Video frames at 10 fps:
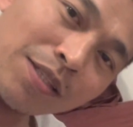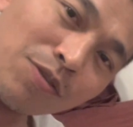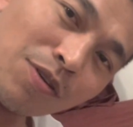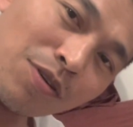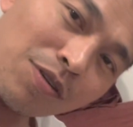
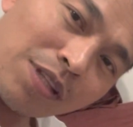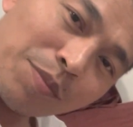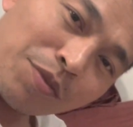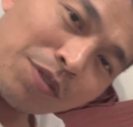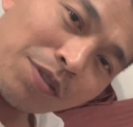tulog
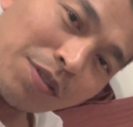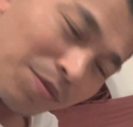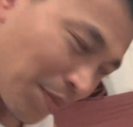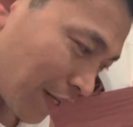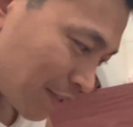tapos
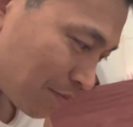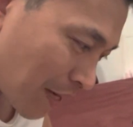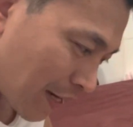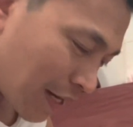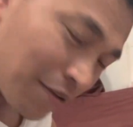smile
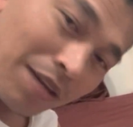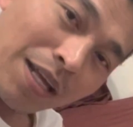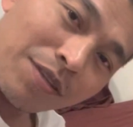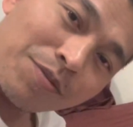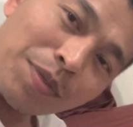smile laro,
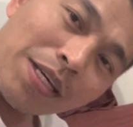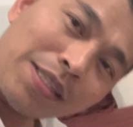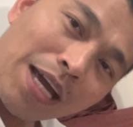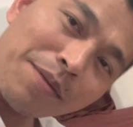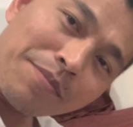laro
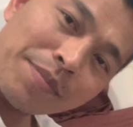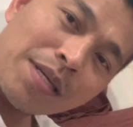playtime